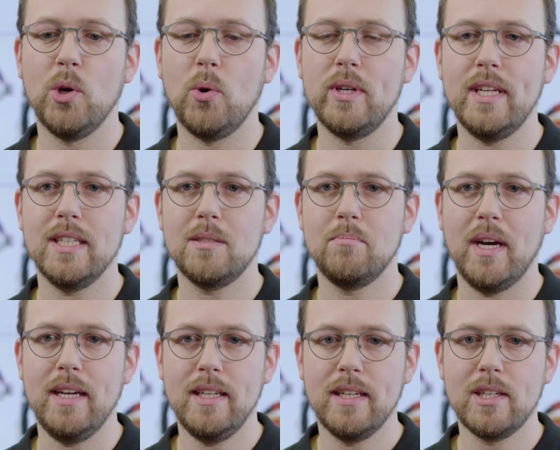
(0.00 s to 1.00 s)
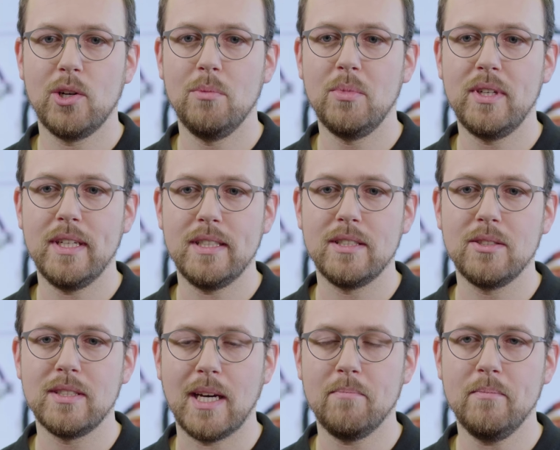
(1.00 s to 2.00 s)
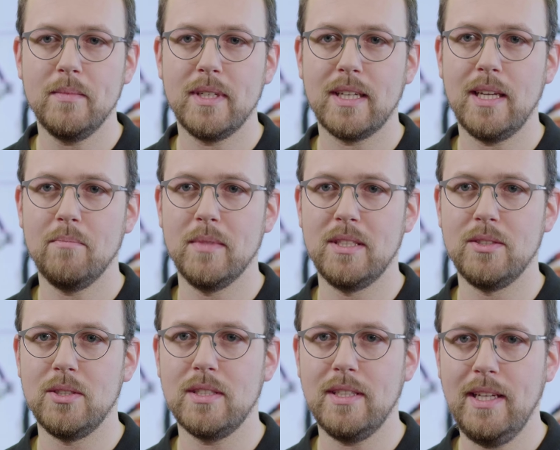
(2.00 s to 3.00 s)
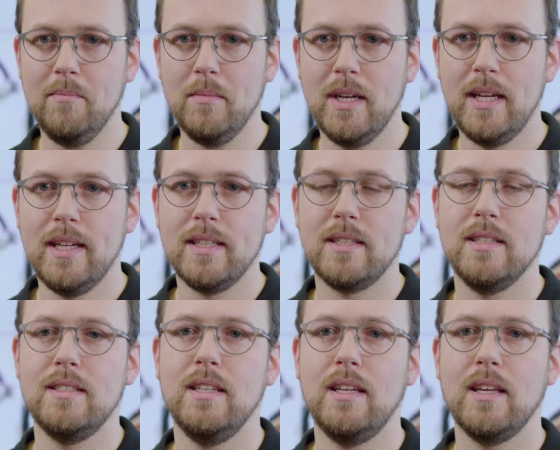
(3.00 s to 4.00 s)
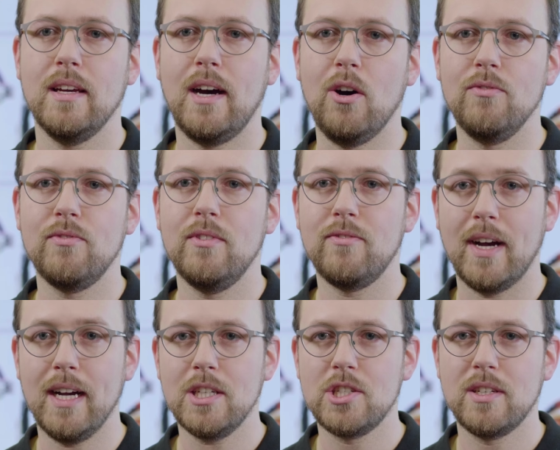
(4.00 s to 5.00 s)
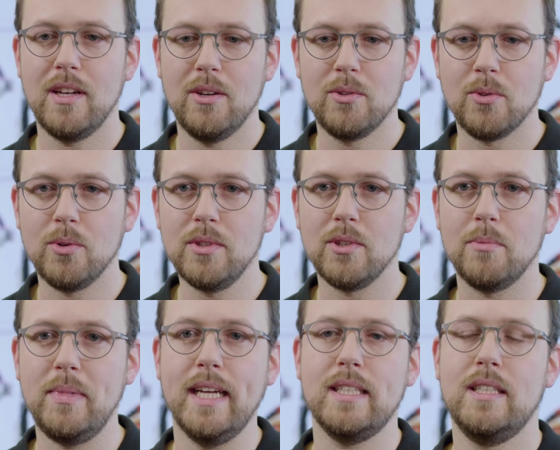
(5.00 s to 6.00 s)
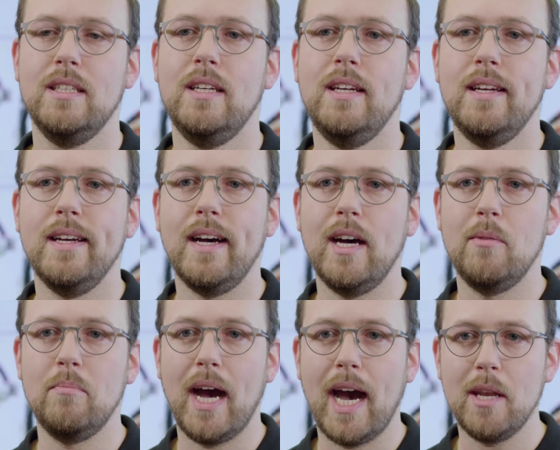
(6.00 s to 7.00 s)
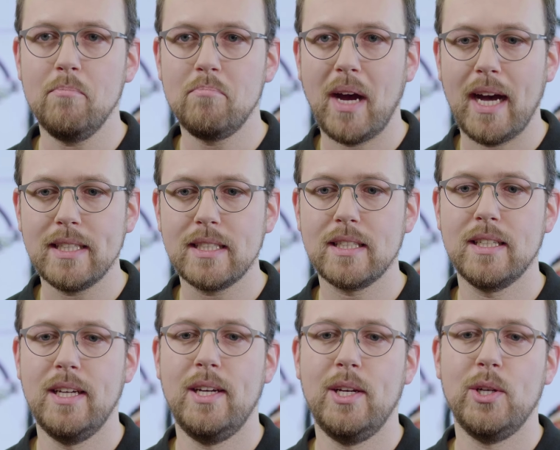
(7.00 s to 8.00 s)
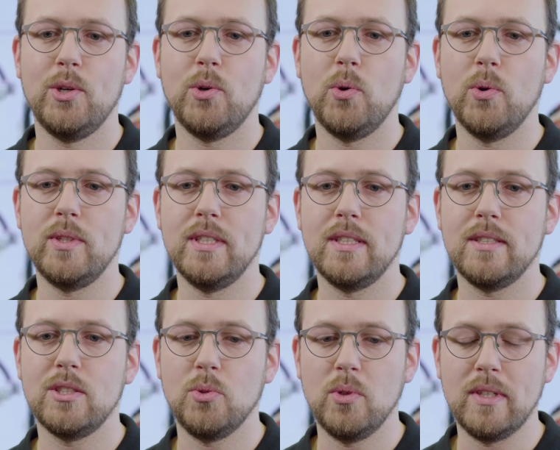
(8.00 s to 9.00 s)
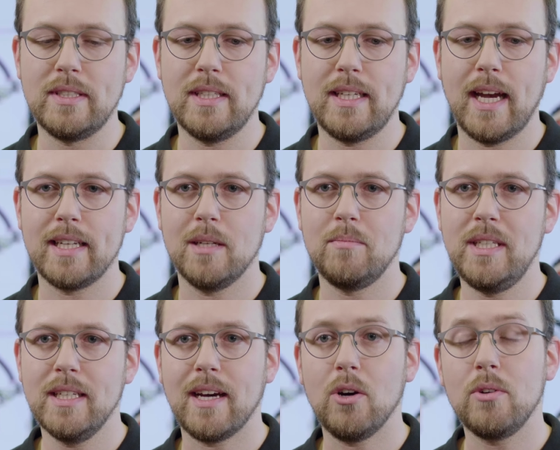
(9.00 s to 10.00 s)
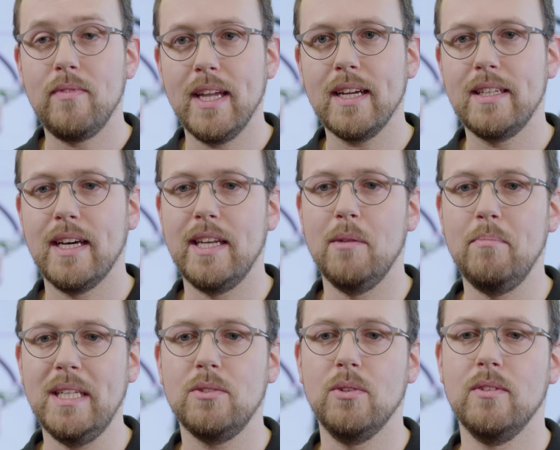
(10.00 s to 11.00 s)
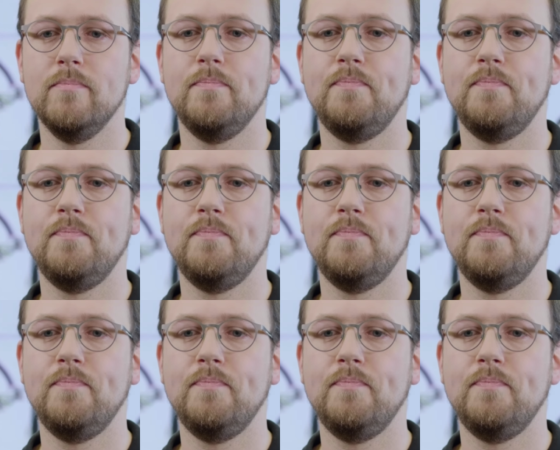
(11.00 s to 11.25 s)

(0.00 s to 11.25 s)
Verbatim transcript: Und erst beide Komponenten zusammen ergeben ein System, das sich auf Fragestellung und Objekt ähm, anpasst und so sich adaptiert, auch während einer Messung.